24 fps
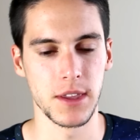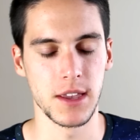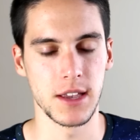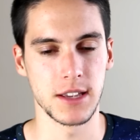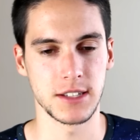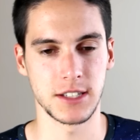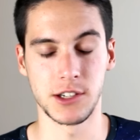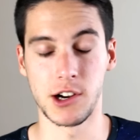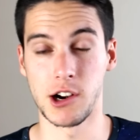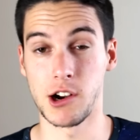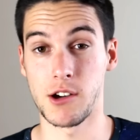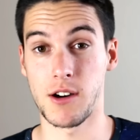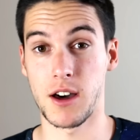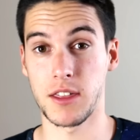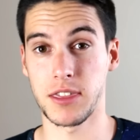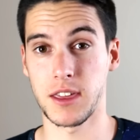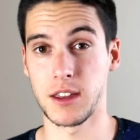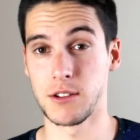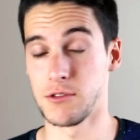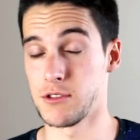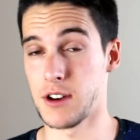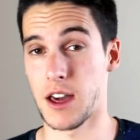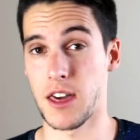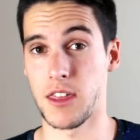si no lo
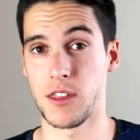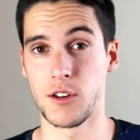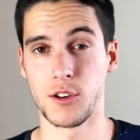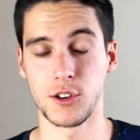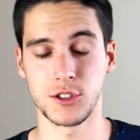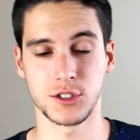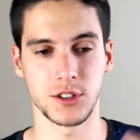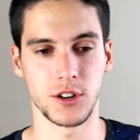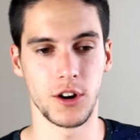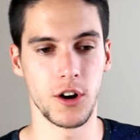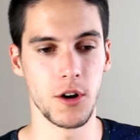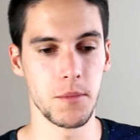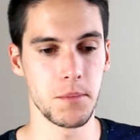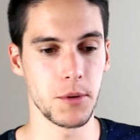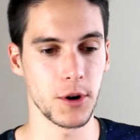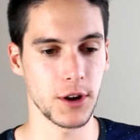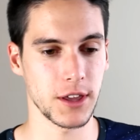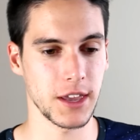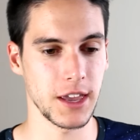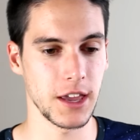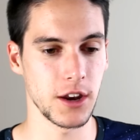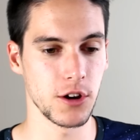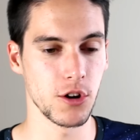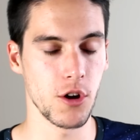hacen una de dos, o
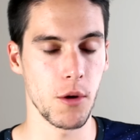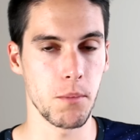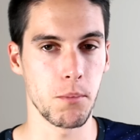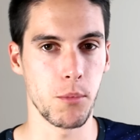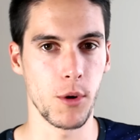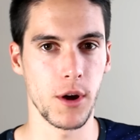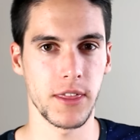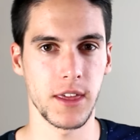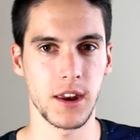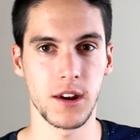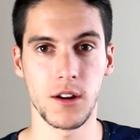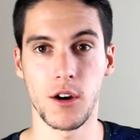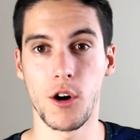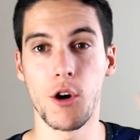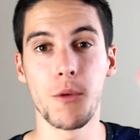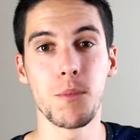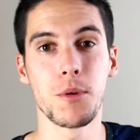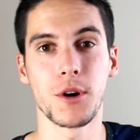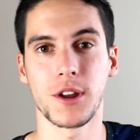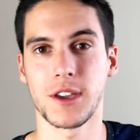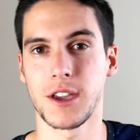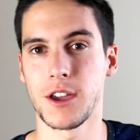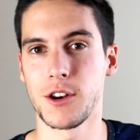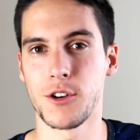porque no pueden, o
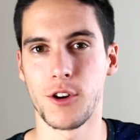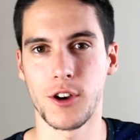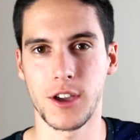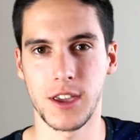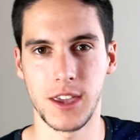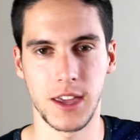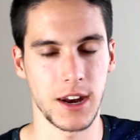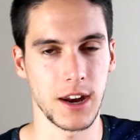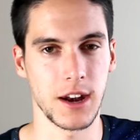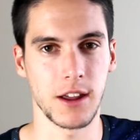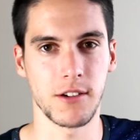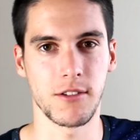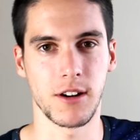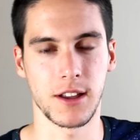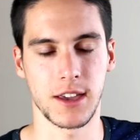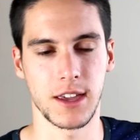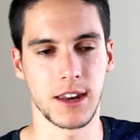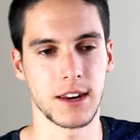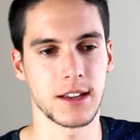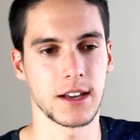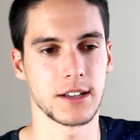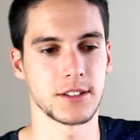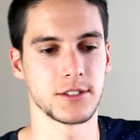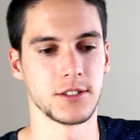porque no quieren, en
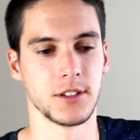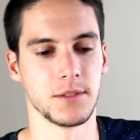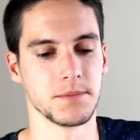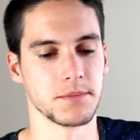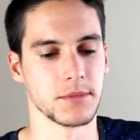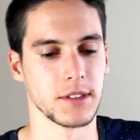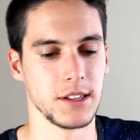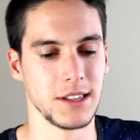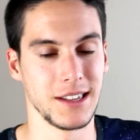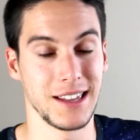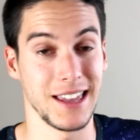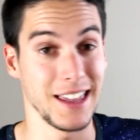cualquier caso,